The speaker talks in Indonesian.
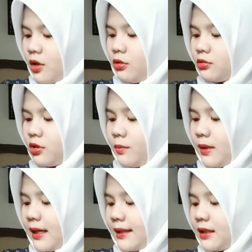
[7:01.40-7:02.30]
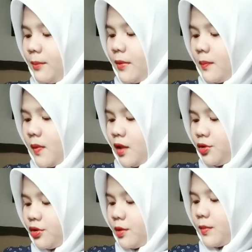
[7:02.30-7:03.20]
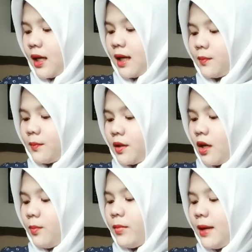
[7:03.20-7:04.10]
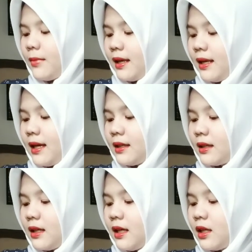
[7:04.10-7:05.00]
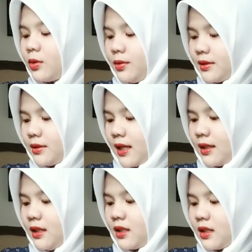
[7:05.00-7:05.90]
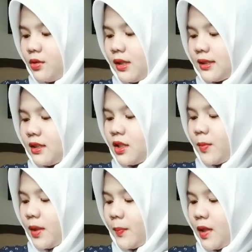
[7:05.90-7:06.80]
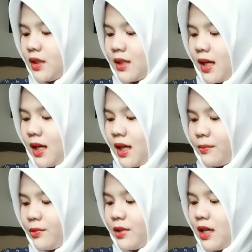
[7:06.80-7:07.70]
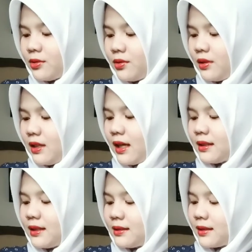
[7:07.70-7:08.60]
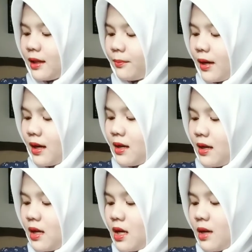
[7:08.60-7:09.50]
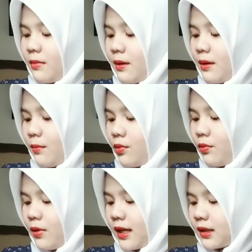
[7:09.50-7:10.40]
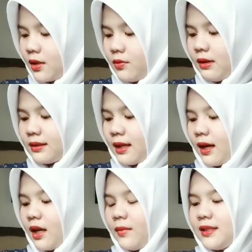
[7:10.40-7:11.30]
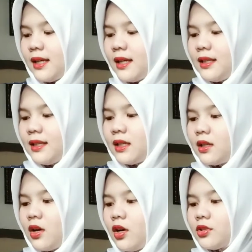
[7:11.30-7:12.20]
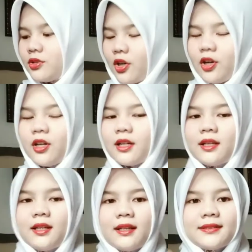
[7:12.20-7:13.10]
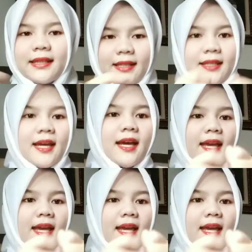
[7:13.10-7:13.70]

untuk mengganti popok cukup dengan merobek bagian kerutan di kedua sisi popok sangat mudah untuk diganti tanpa membuat kedua tangan menjadi kotor jadi dia